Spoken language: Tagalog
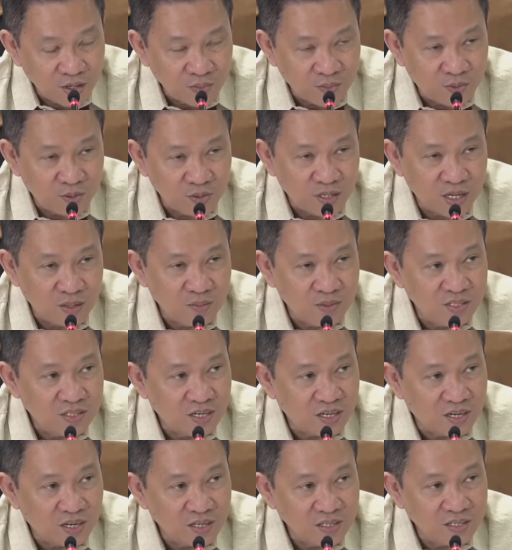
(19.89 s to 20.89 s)
sa pagdinig
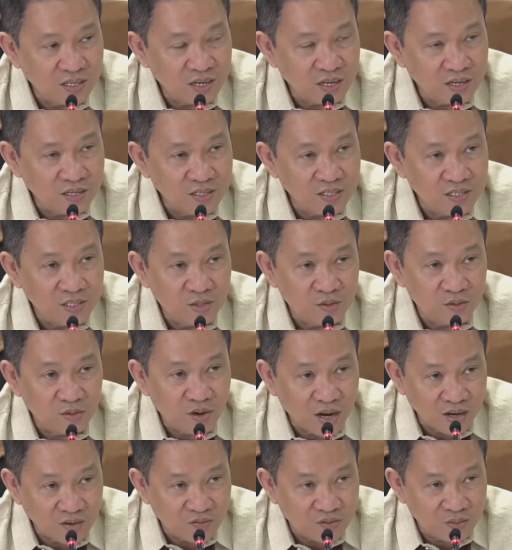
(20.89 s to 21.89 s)
ng House Committee on
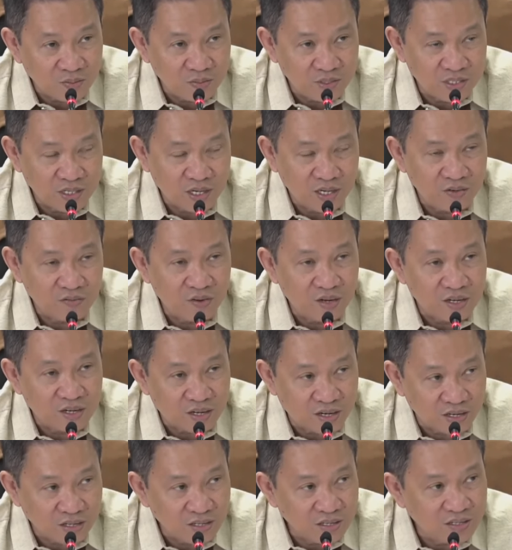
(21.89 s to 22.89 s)
Transportation sa
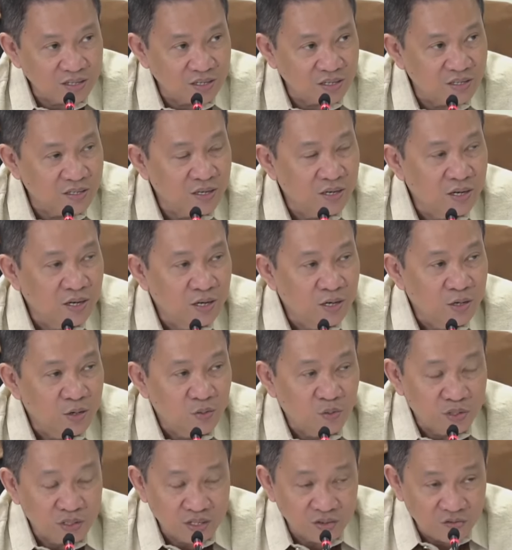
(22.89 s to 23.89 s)
Kamara.
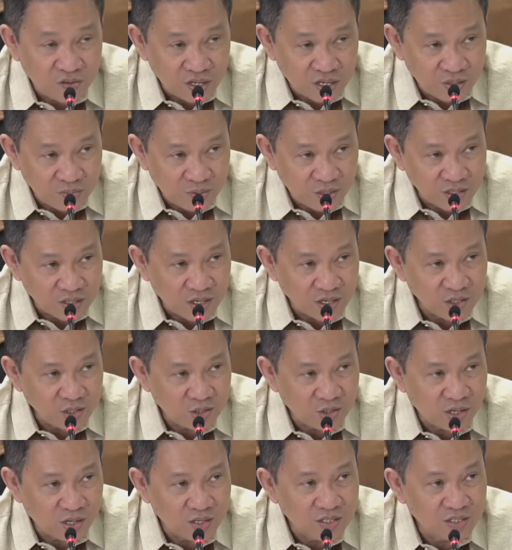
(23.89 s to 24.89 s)
Paliwanag ni Guadis,
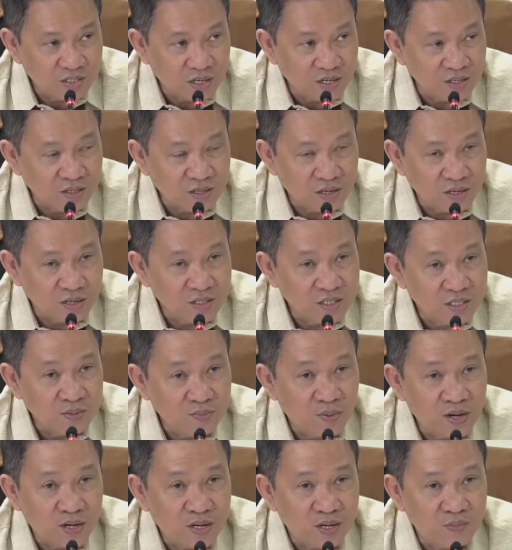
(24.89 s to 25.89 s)
huhulihin ang mga
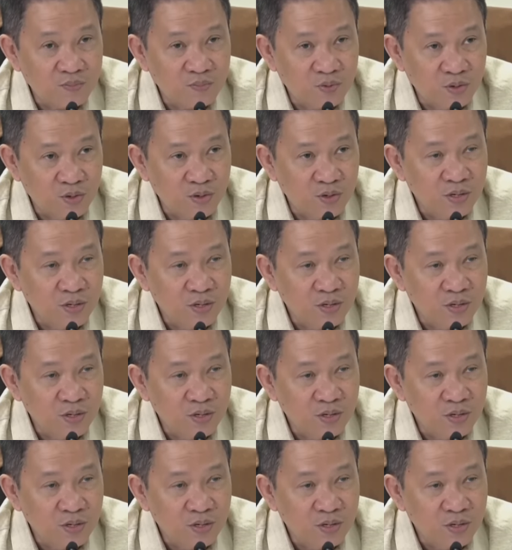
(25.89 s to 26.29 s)
drivers ng